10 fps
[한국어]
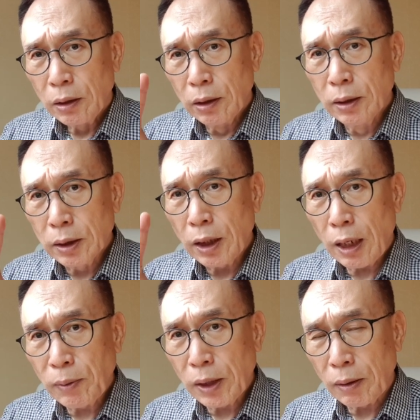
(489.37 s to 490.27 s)

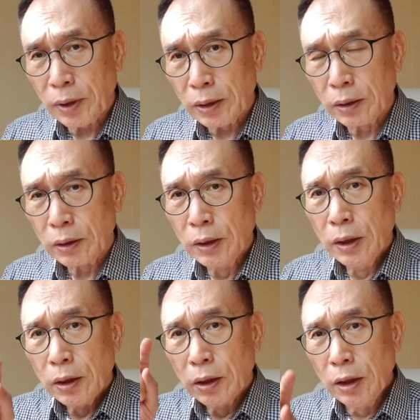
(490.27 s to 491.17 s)
을경합을 하면은
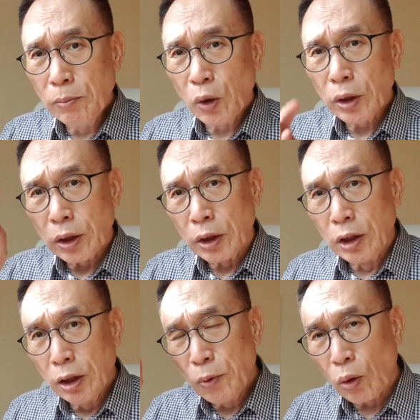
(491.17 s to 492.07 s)
을목이
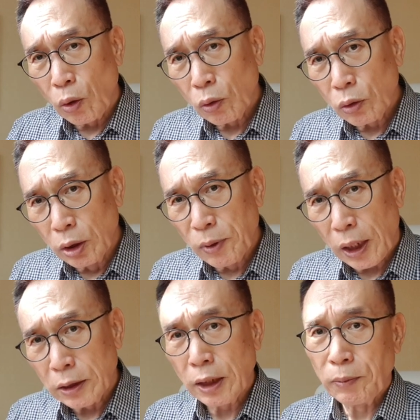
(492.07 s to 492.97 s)
경금으로
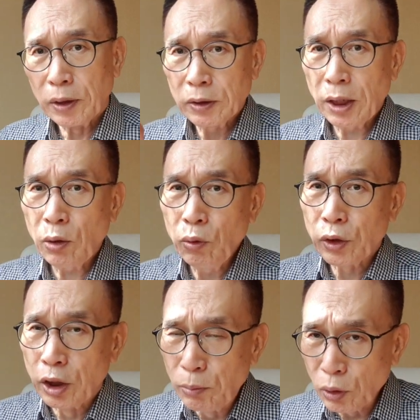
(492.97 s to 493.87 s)
넘어가느냐 하면
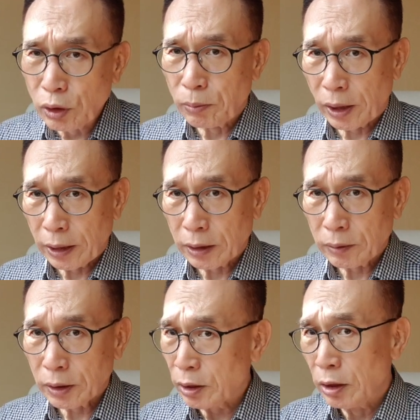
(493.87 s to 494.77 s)
새로운 금으로 넘어가는
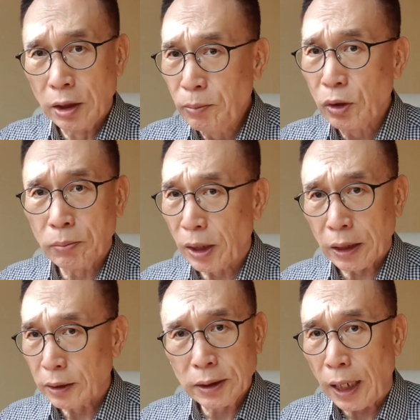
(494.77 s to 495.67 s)
거예요. 경금으로
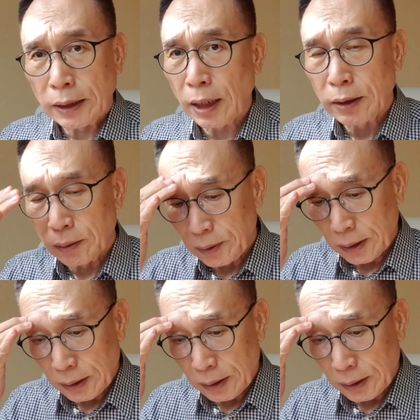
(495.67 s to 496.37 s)
넘어가는 것이 아니다는 거예요.